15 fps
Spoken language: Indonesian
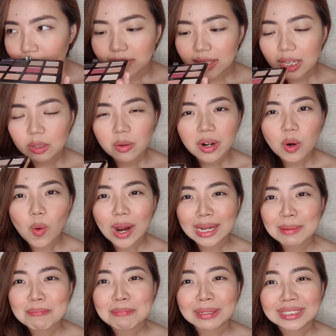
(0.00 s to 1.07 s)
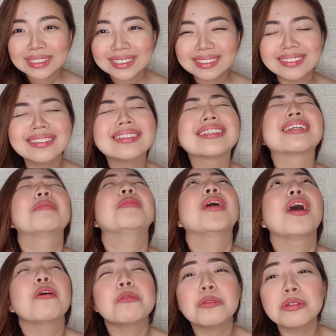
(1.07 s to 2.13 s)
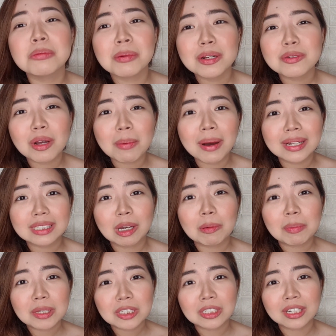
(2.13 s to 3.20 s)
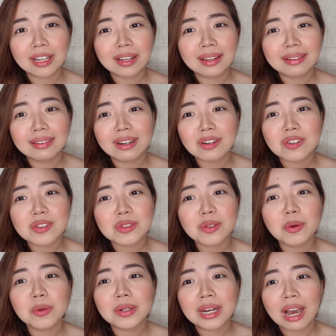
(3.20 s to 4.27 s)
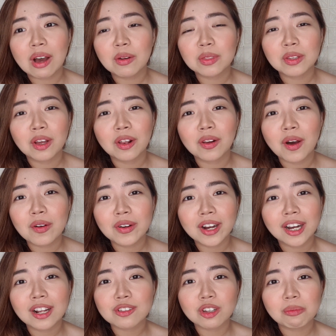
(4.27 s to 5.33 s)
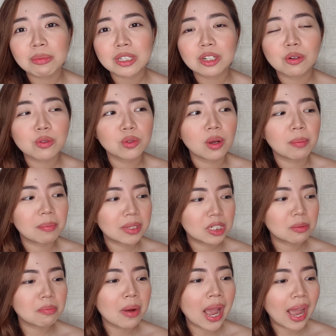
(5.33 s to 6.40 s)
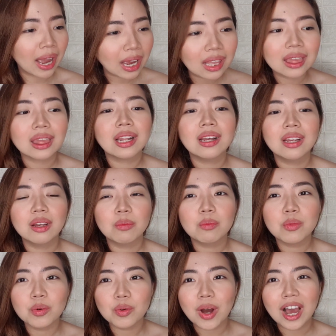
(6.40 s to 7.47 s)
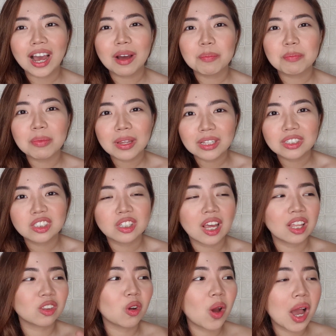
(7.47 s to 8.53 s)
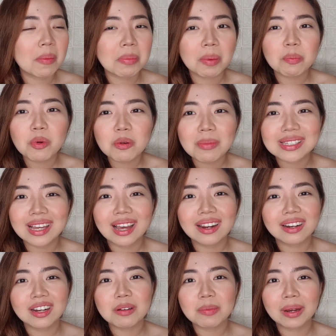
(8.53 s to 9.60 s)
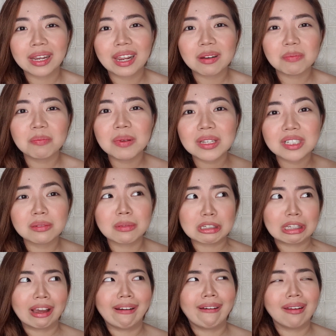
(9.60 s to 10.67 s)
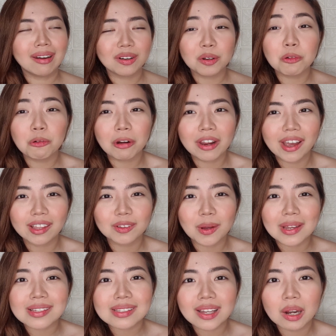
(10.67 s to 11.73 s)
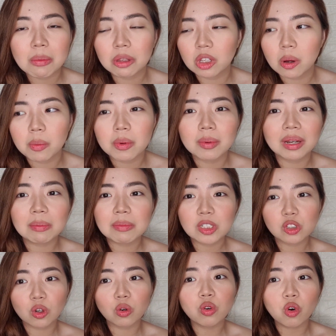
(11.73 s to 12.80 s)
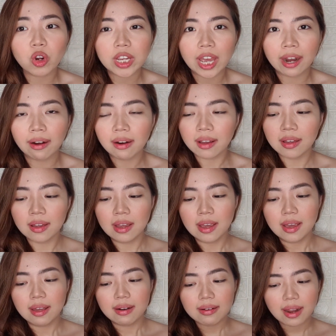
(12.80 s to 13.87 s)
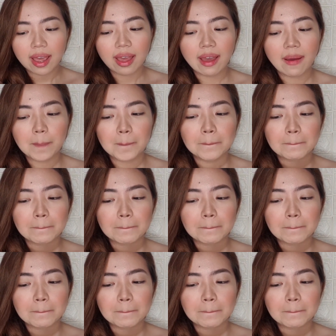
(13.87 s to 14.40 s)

dia itu ada wangi peach tapi aku tuh sebenarnya suka banget sama peach ya there's no doubt kalau Audrey gak suka peach aku suka peach banget buah peach atau apapun masakan yang dipakein peach masakan kue atau es krim atau pakai peach aku doyan nah